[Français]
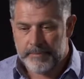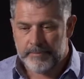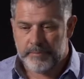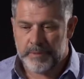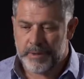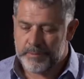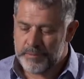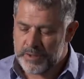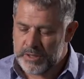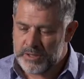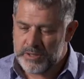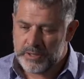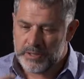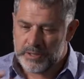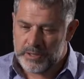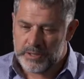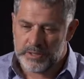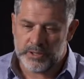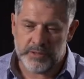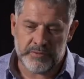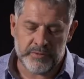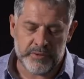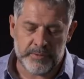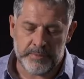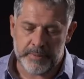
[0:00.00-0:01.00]
Mais moi c'était un
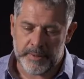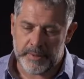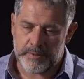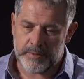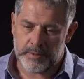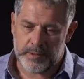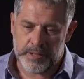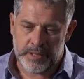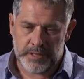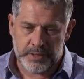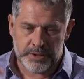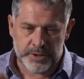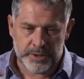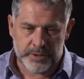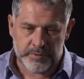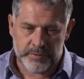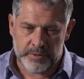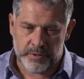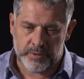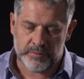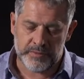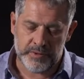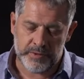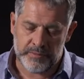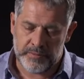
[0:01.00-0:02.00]
défi personnel, j'avais
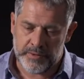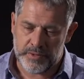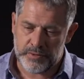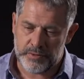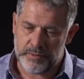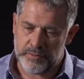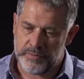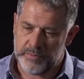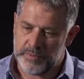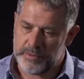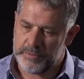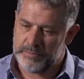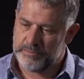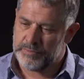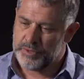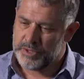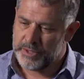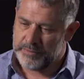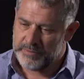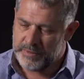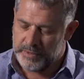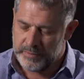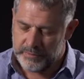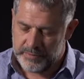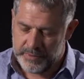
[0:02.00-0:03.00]
envie de faire ce film,
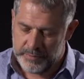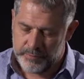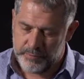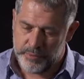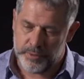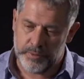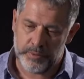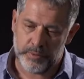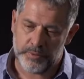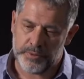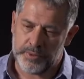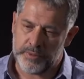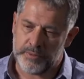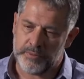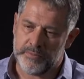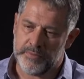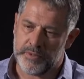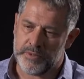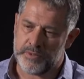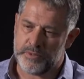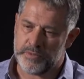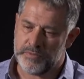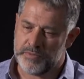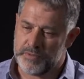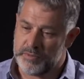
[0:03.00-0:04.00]
j'avais envie depuis longtemps de
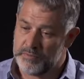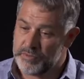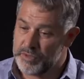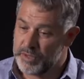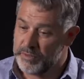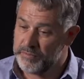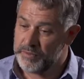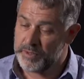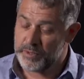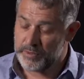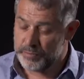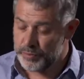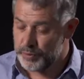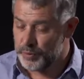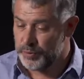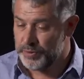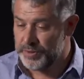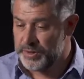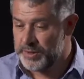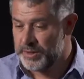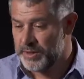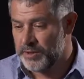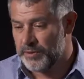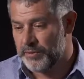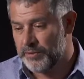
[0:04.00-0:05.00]
faire ce film, j'avais, comme je vous le
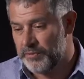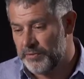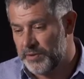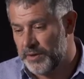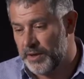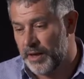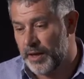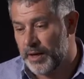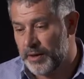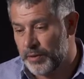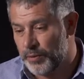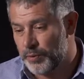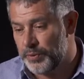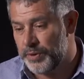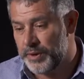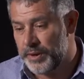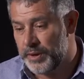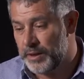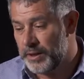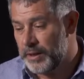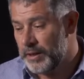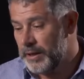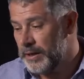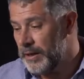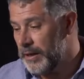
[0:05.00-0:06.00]
disais, envie de
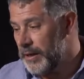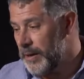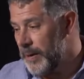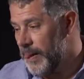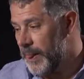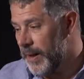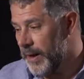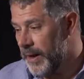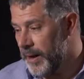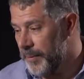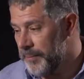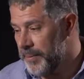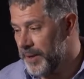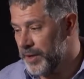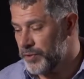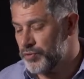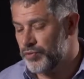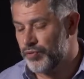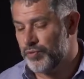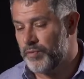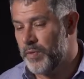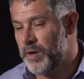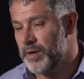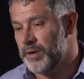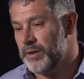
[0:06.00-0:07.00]
raconter la part
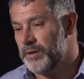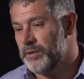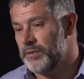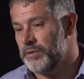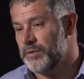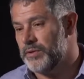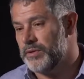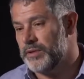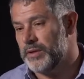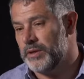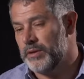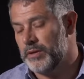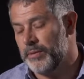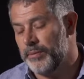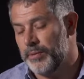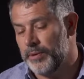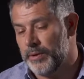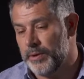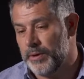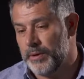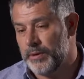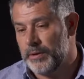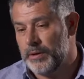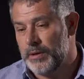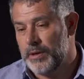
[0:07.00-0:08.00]
sous-marine de cet
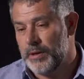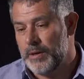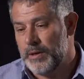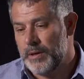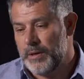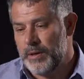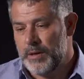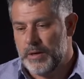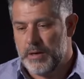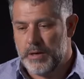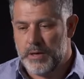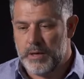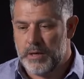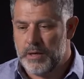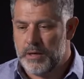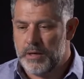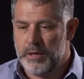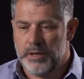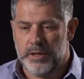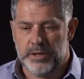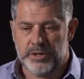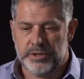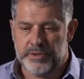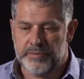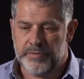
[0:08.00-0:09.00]
empereur.
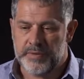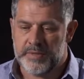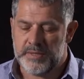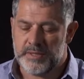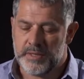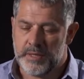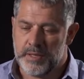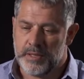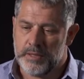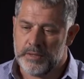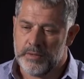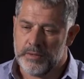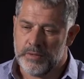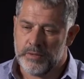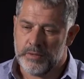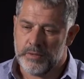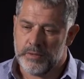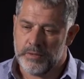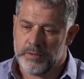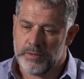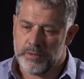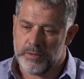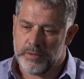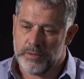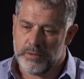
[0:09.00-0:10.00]
Et j'ai fait ça
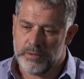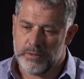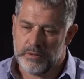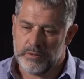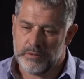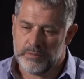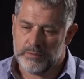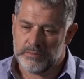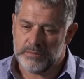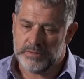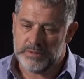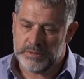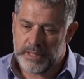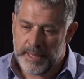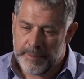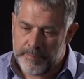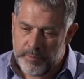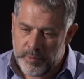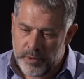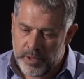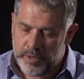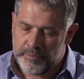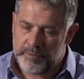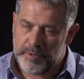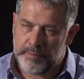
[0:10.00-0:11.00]
euh,
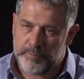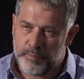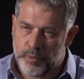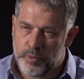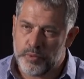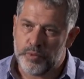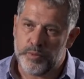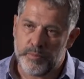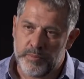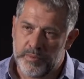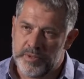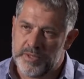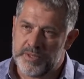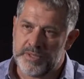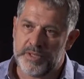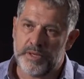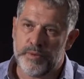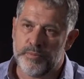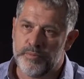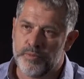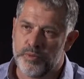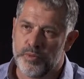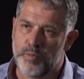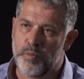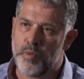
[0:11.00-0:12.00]
d'abord avec beaucoup de plaisir
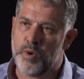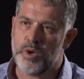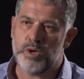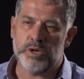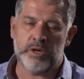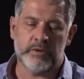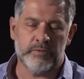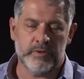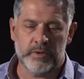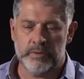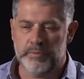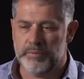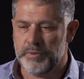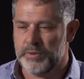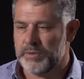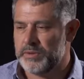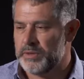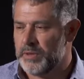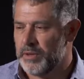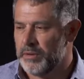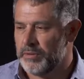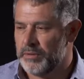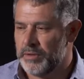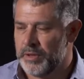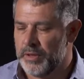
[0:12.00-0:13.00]
pour moi avant de
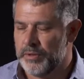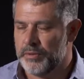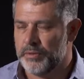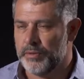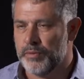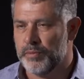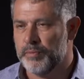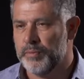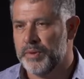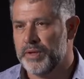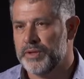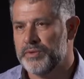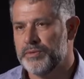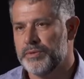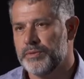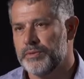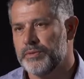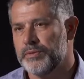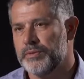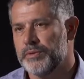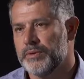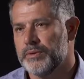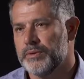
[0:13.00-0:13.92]
penser à une quelconque pression.